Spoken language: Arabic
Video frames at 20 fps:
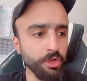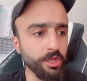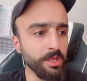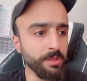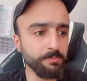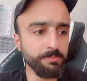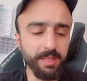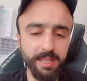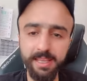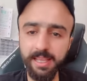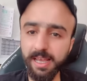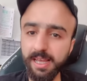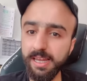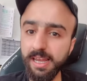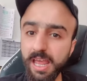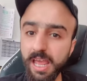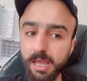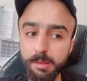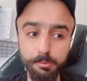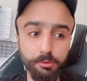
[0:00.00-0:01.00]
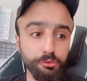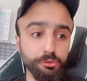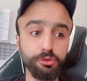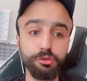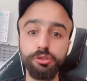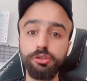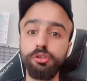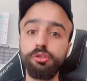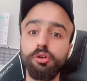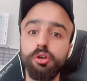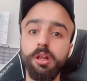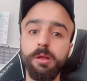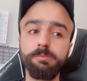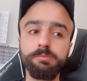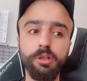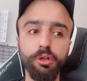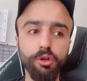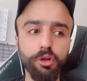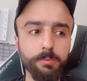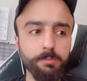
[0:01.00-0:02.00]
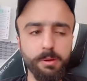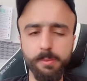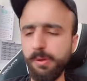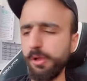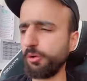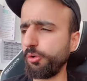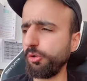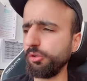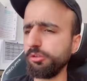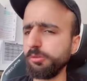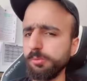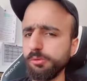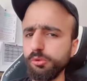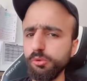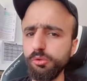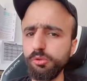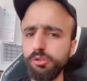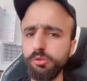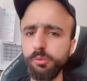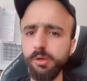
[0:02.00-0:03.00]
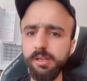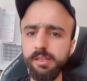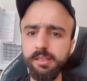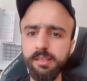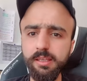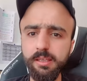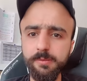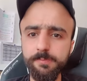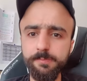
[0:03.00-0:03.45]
نحكي على لاعب عنده ست دوري ابطال اوروبا ما يكون عنده بطوله دوليه